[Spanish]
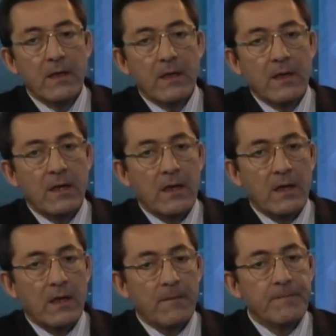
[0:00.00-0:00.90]

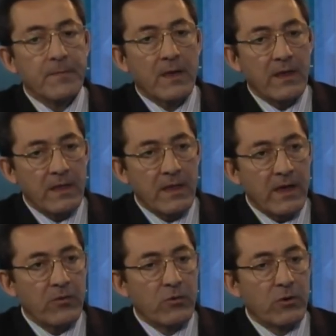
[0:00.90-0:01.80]
Eh, en este
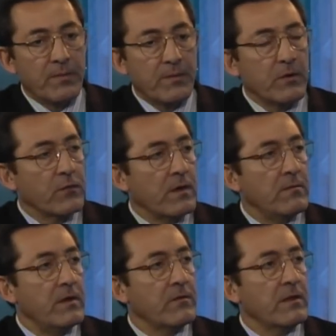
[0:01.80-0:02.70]
año, en los primeros seis
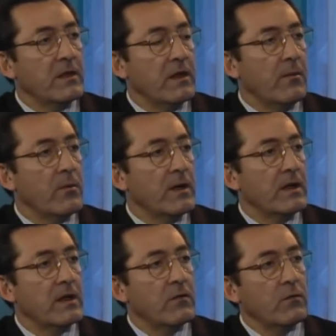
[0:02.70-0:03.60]
meses, tenemos una
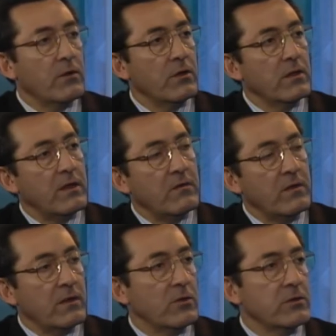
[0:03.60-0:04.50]
creación de
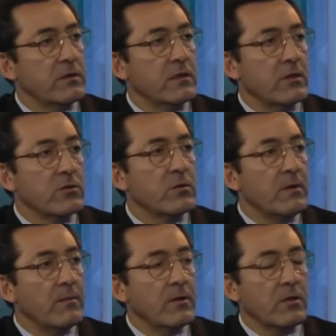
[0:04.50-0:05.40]
188
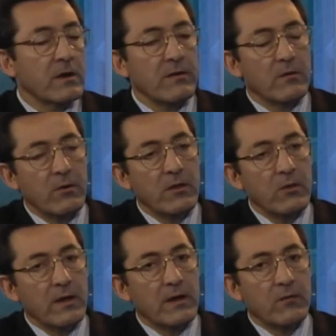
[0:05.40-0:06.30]
puestos de trabajo. Por lo tanto,
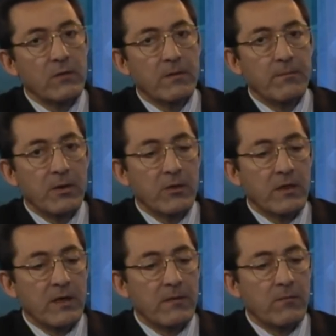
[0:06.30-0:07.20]
la creación de empleo
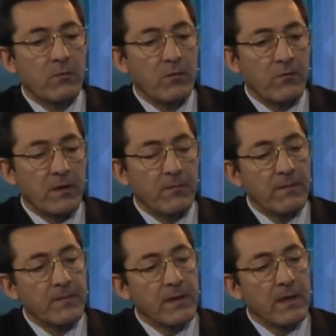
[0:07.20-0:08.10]
está muy firme.
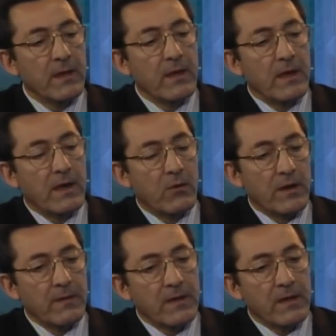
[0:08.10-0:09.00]

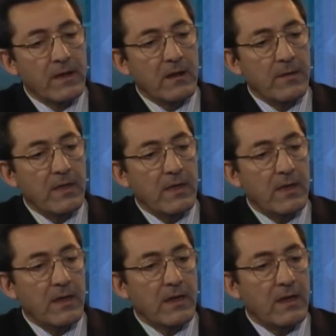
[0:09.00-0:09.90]
Ahora, en la medida
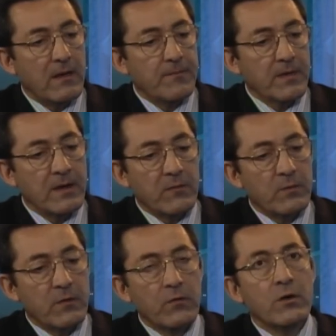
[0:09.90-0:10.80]
de que la
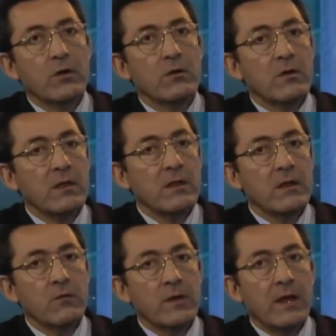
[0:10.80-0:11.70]
situación
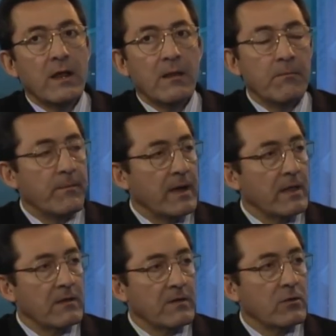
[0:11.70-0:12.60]
internacional
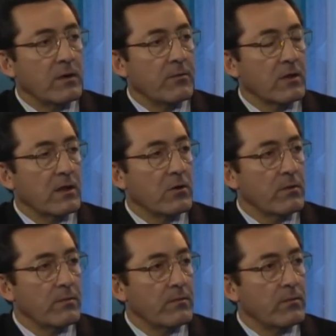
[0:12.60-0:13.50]
impacta al sector
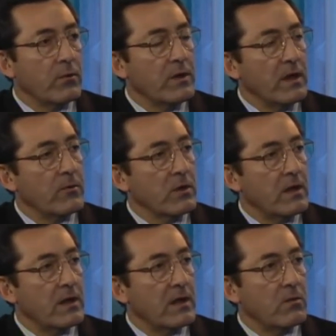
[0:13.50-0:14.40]
exportador, podríamos
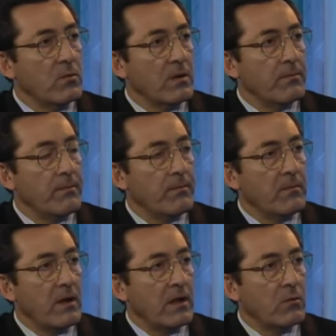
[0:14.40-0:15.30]
tener algún,
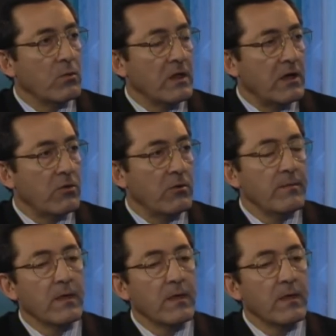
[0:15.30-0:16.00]
algún daño